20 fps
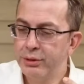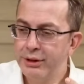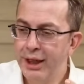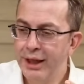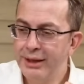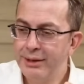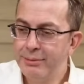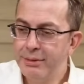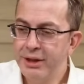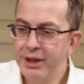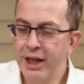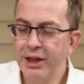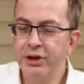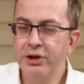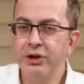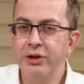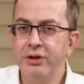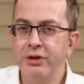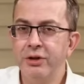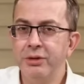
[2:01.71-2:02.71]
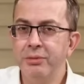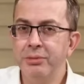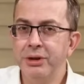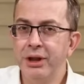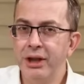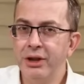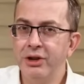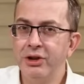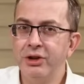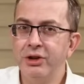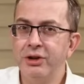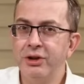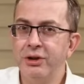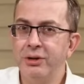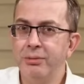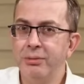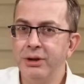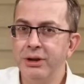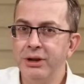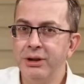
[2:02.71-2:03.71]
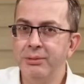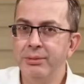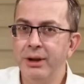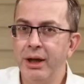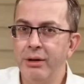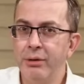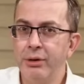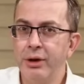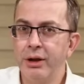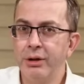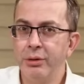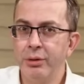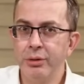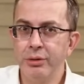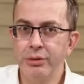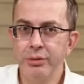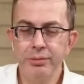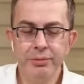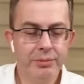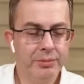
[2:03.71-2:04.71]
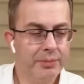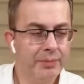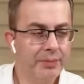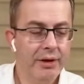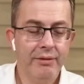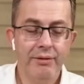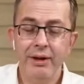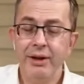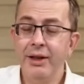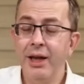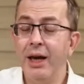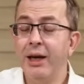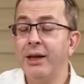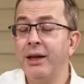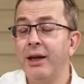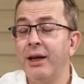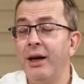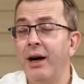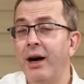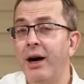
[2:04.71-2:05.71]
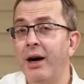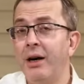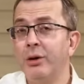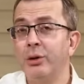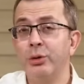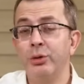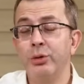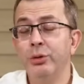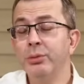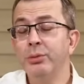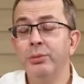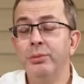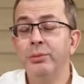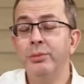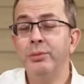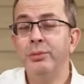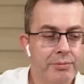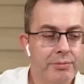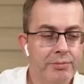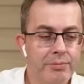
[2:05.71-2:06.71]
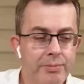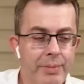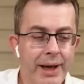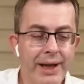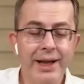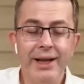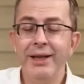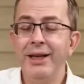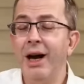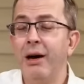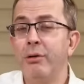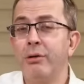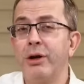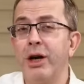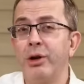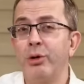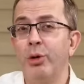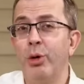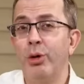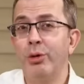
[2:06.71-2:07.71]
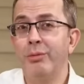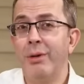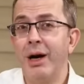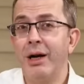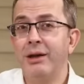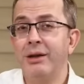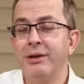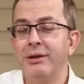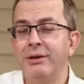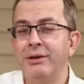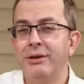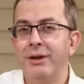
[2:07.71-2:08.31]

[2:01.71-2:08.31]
Kendimi geliştirdim, yetiştirdim. iyi bir avukat oldum. Ve tek arzum belediye avukatı olmak.